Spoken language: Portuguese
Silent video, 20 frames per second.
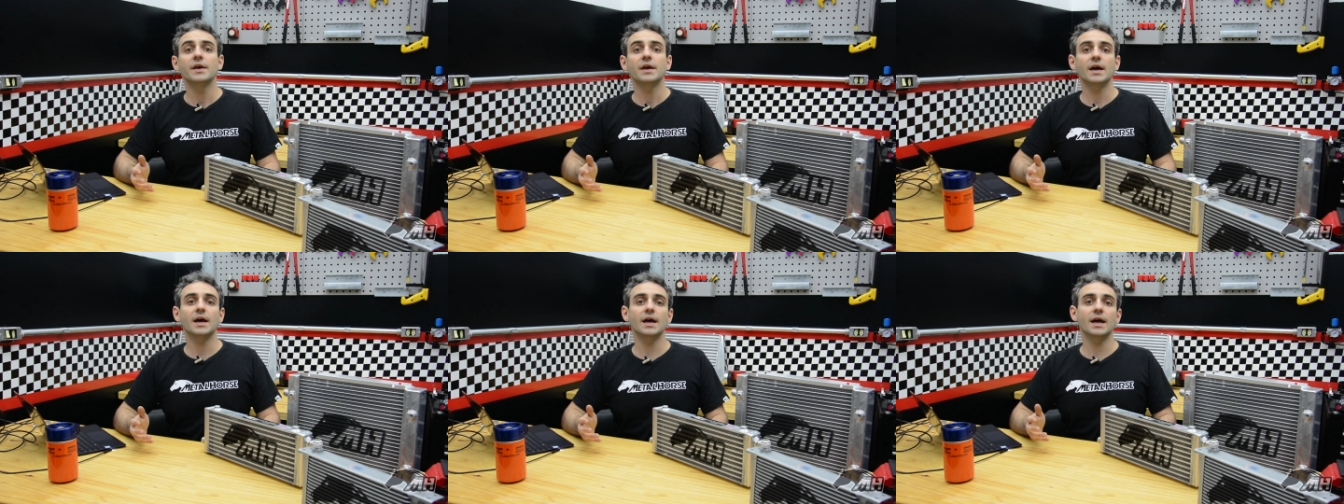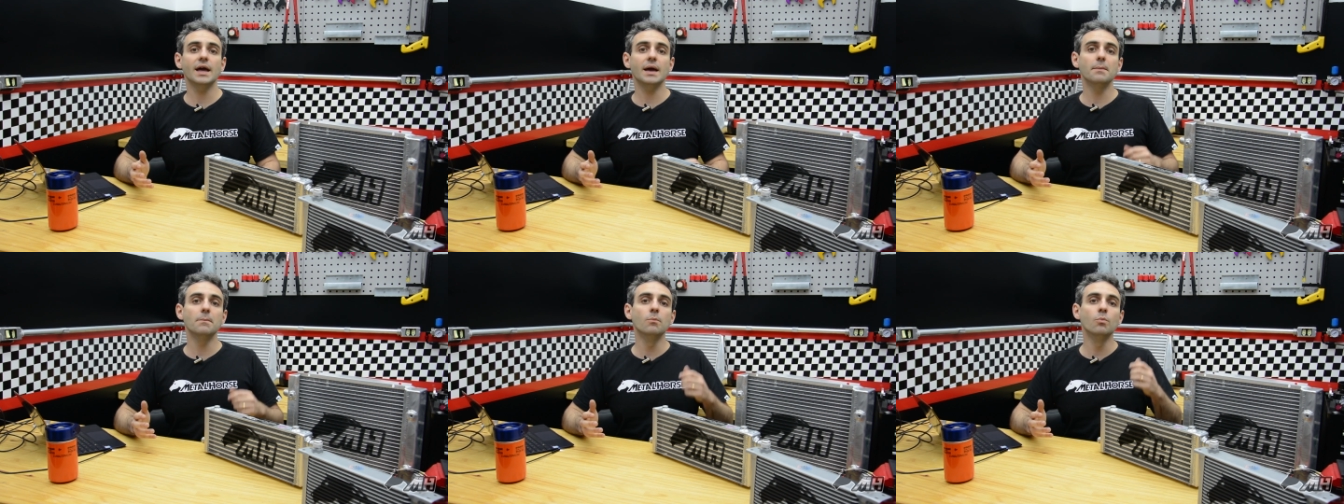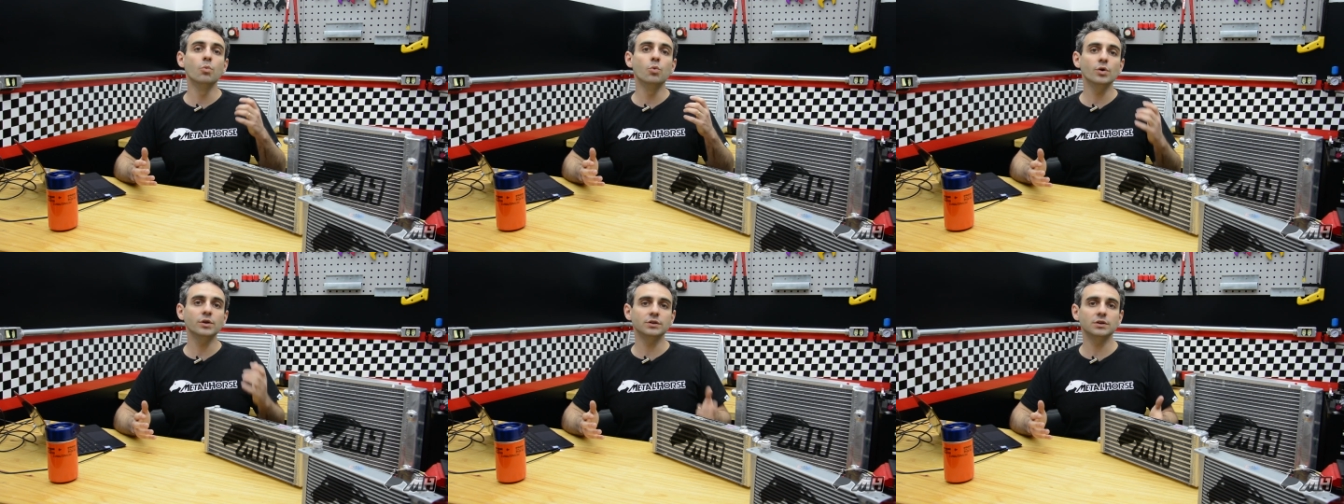é, é
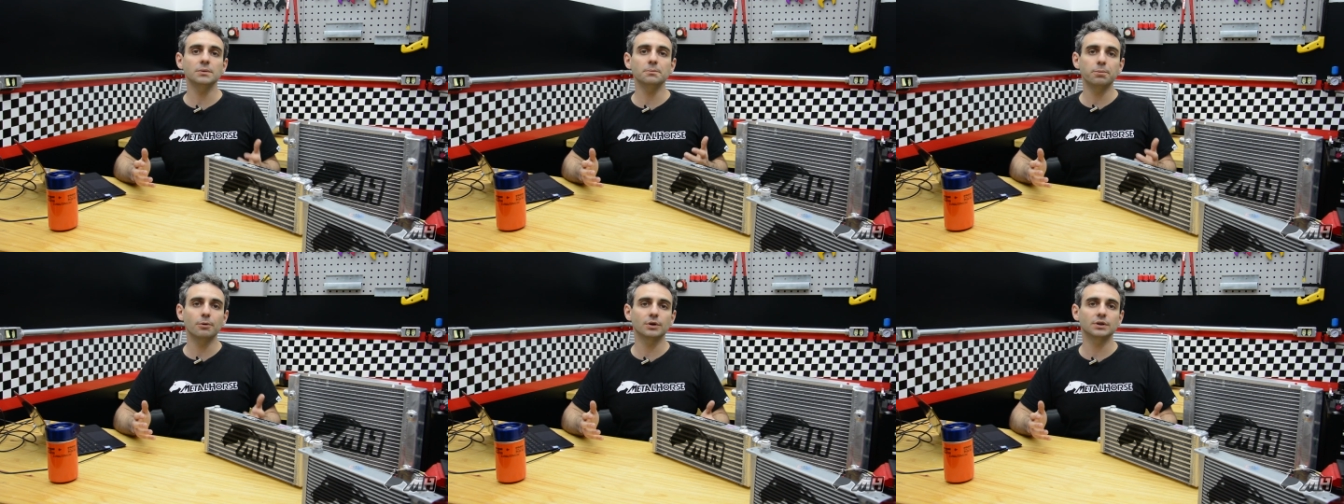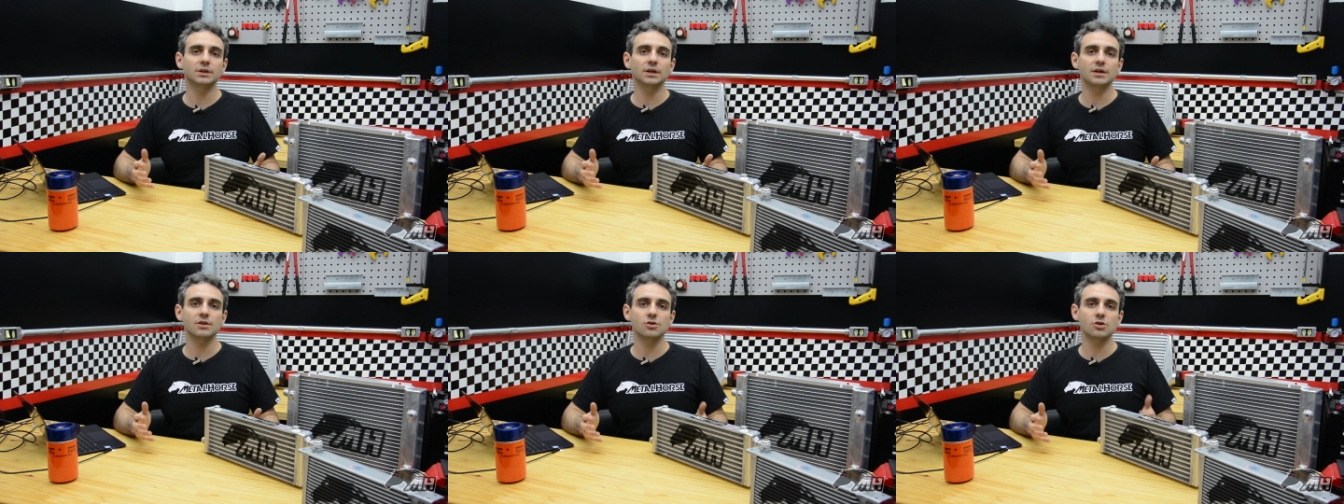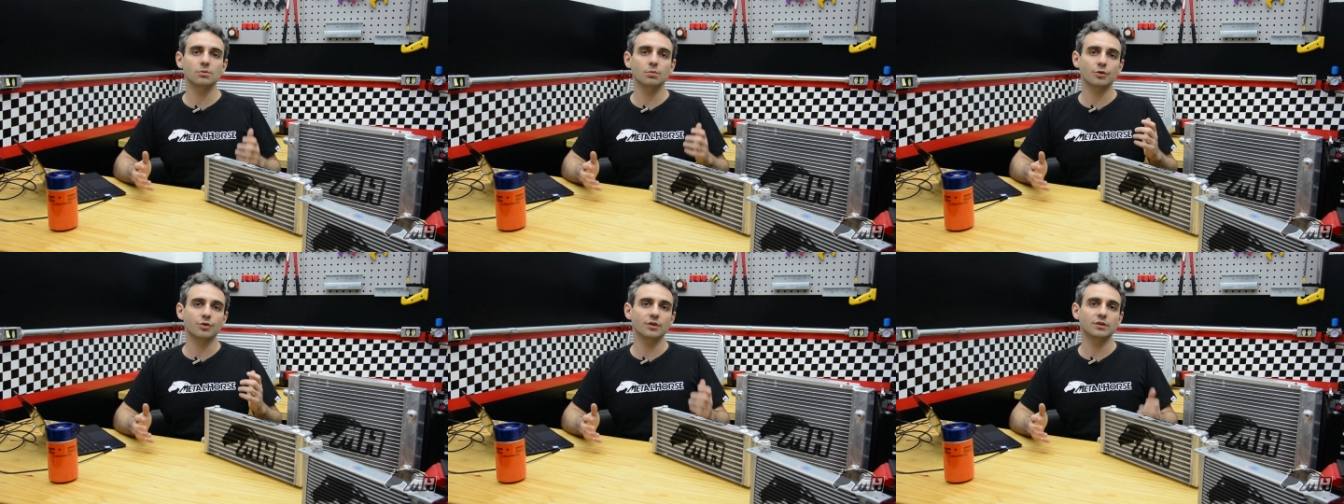muito
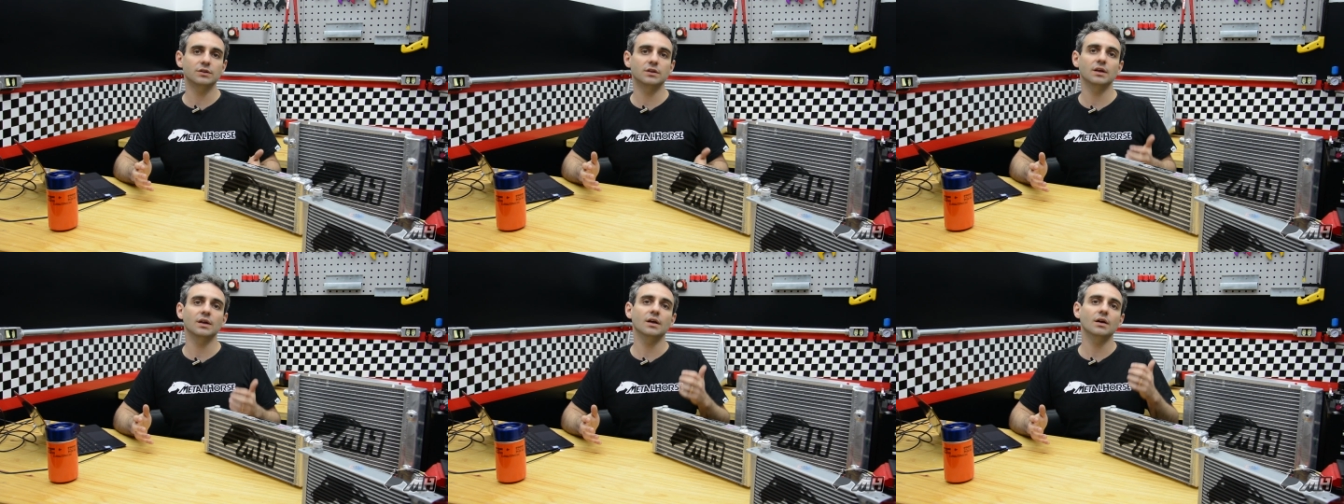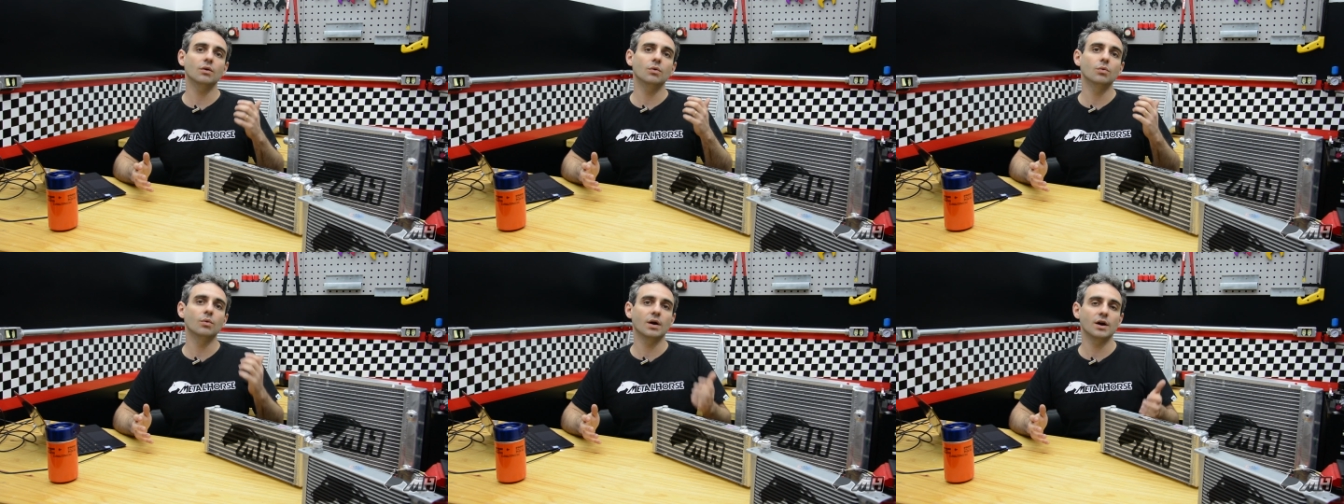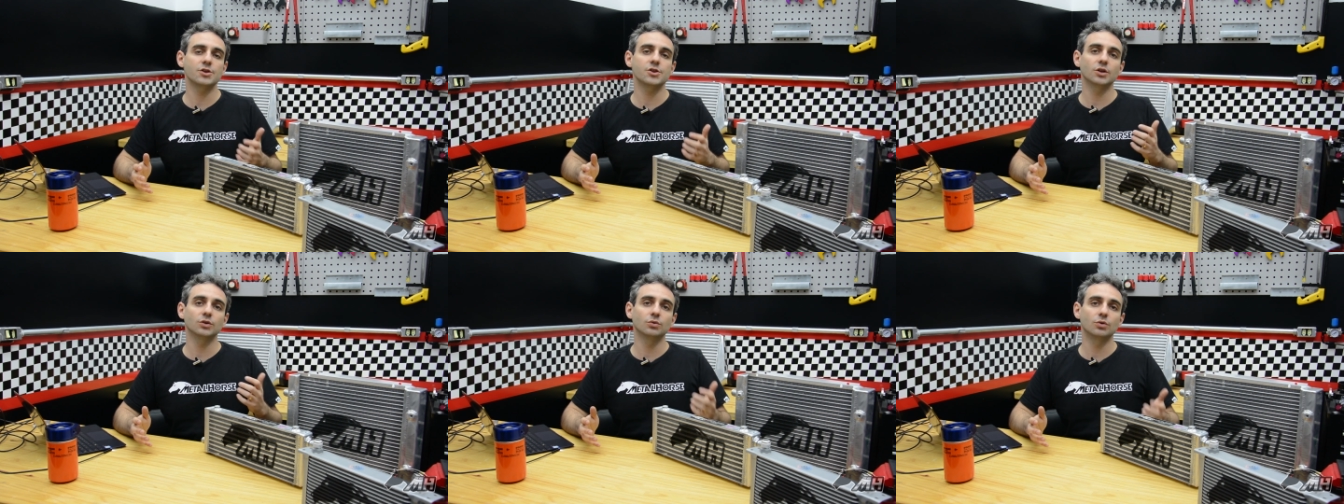importante você ter um
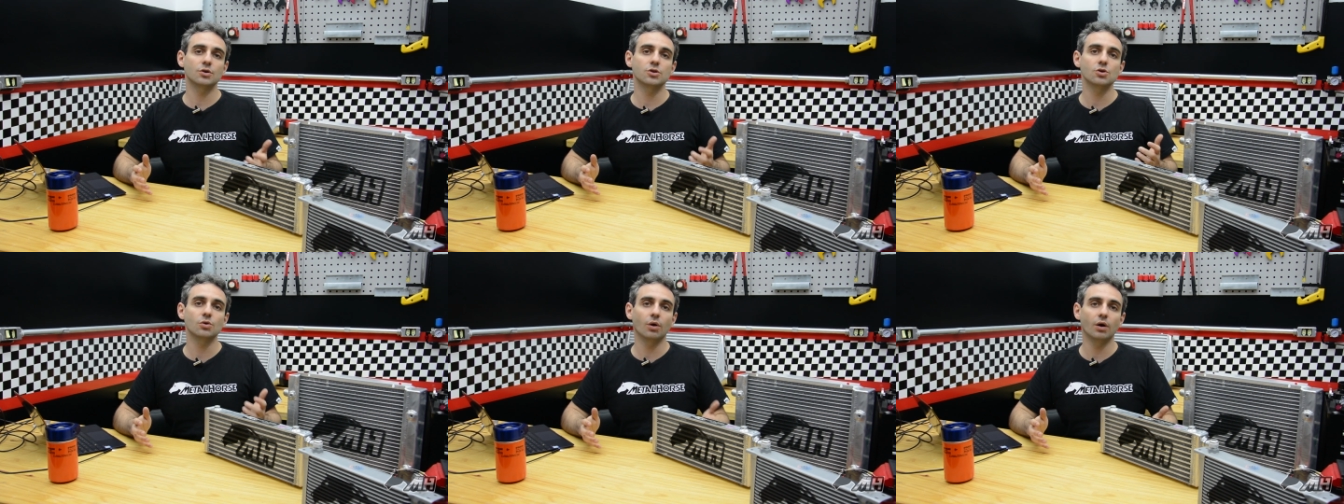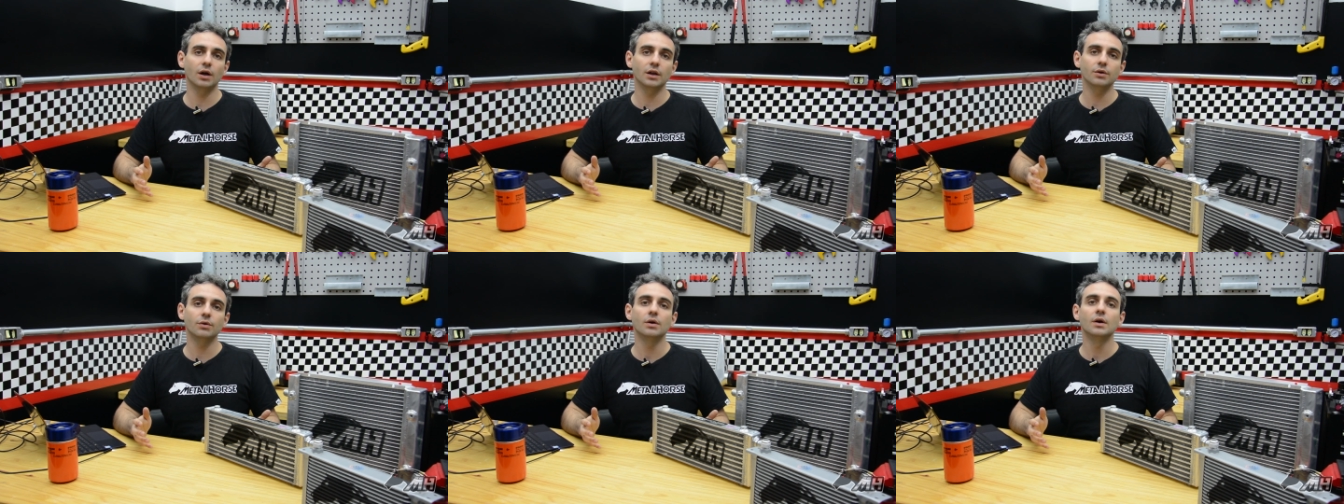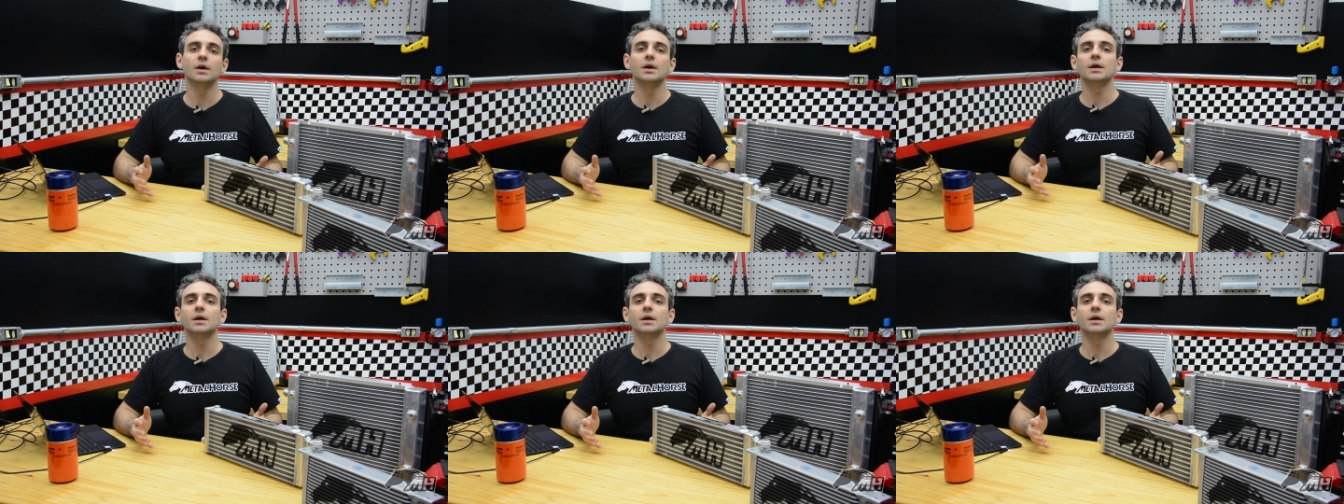radiador de óleo